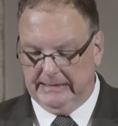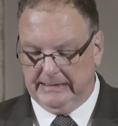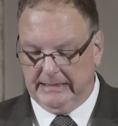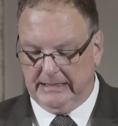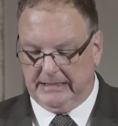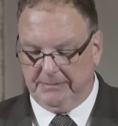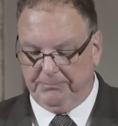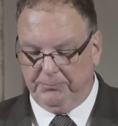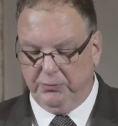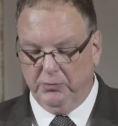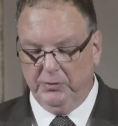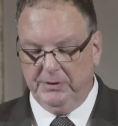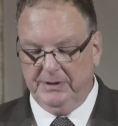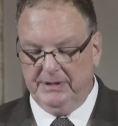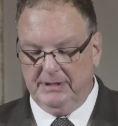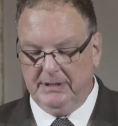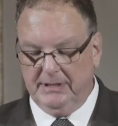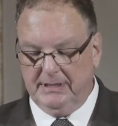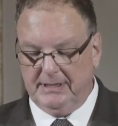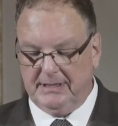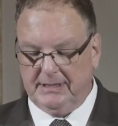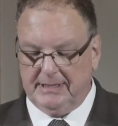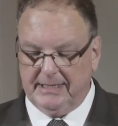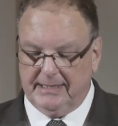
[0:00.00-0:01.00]
des
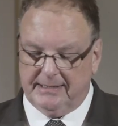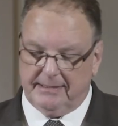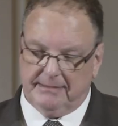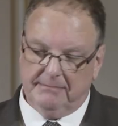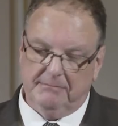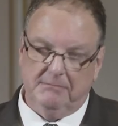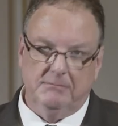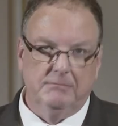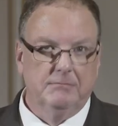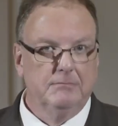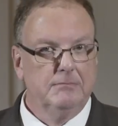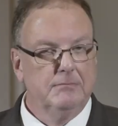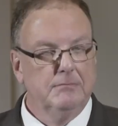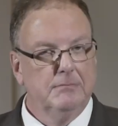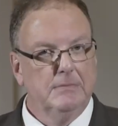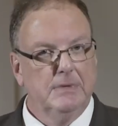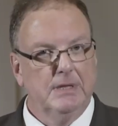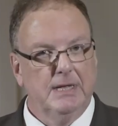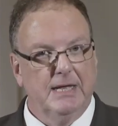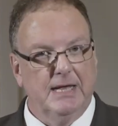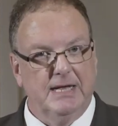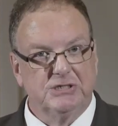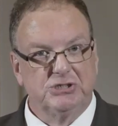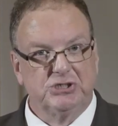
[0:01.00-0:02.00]
Bundes, dessen
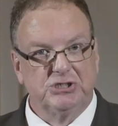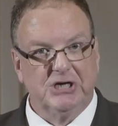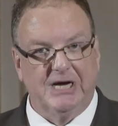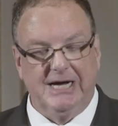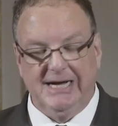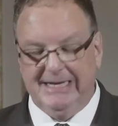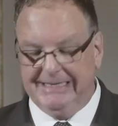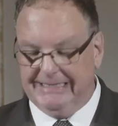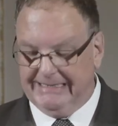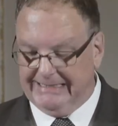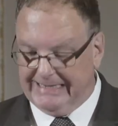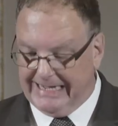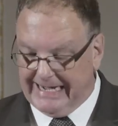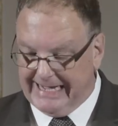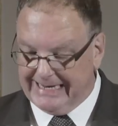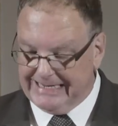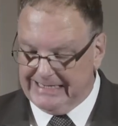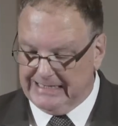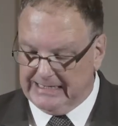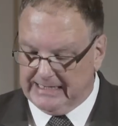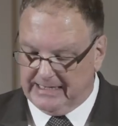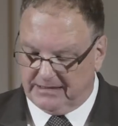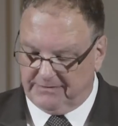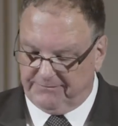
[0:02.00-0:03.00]
Erscheinen
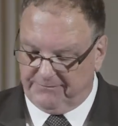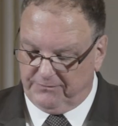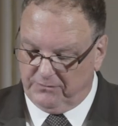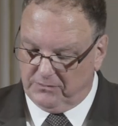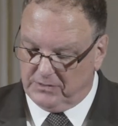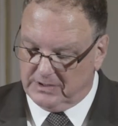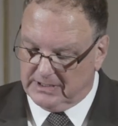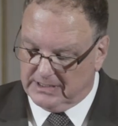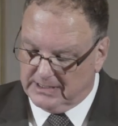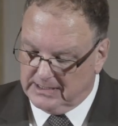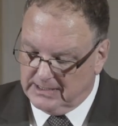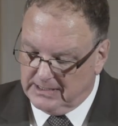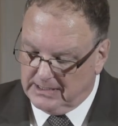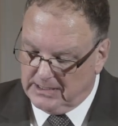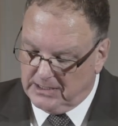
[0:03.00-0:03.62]
Anlass für